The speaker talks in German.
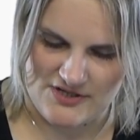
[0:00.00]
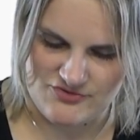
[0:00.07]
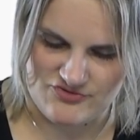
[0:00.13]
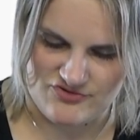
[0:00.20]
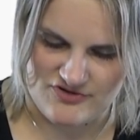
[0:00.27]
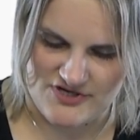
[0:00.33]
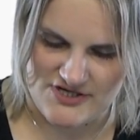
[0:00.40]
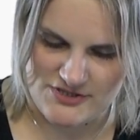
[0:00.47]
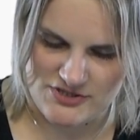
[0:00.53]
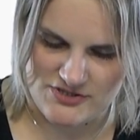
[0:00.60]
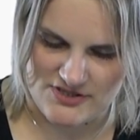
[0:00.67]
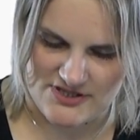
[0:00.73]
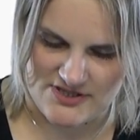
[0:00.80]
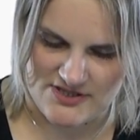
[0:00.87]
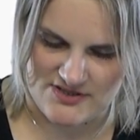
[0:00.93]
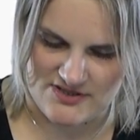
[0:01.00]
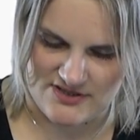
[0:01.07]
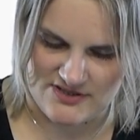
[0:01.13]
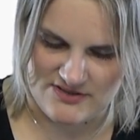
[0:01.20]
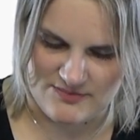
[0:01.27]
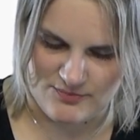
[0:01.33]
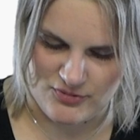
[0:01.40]
Hydration
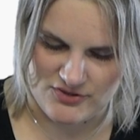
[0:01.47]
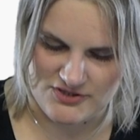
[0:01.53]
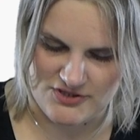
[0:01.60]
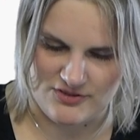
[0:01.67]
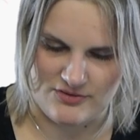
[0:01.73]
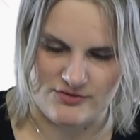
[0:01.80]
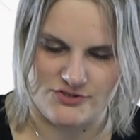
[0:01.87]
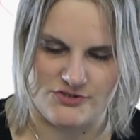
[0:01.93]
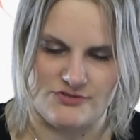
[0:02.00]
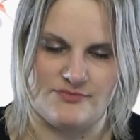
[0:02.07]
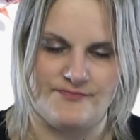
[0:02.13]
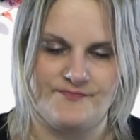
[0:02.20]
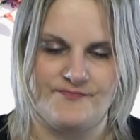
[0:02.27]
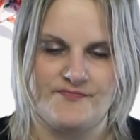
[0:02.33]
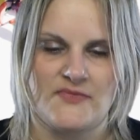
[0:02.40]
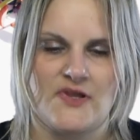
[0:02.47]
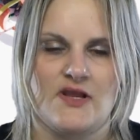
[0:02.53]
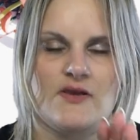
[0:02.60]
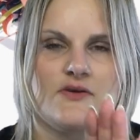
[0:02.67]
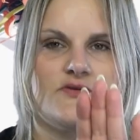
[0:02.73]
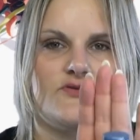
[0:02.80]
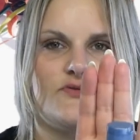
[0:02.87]
Regenerierende Body Lotion.
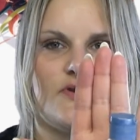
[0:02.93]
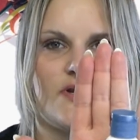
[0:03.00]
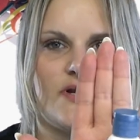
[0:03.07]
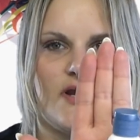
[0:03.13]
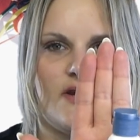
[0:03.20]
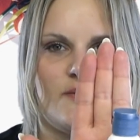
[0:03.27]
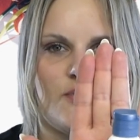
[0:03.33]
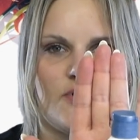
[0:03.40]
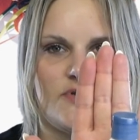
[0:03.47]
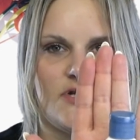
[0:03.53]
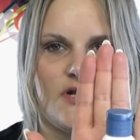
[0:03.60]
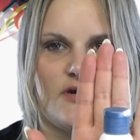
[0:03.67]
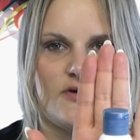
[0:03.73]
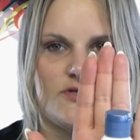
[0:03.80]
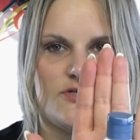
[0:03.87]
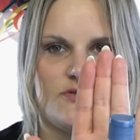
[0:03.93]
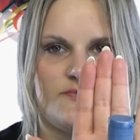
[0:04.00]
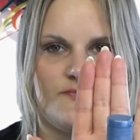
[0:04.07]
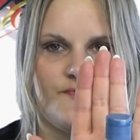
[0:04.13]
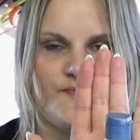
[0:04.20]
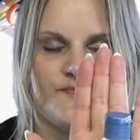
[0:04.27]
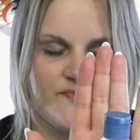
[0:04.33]
So eine kleine Body
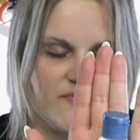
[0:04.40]
Lotion.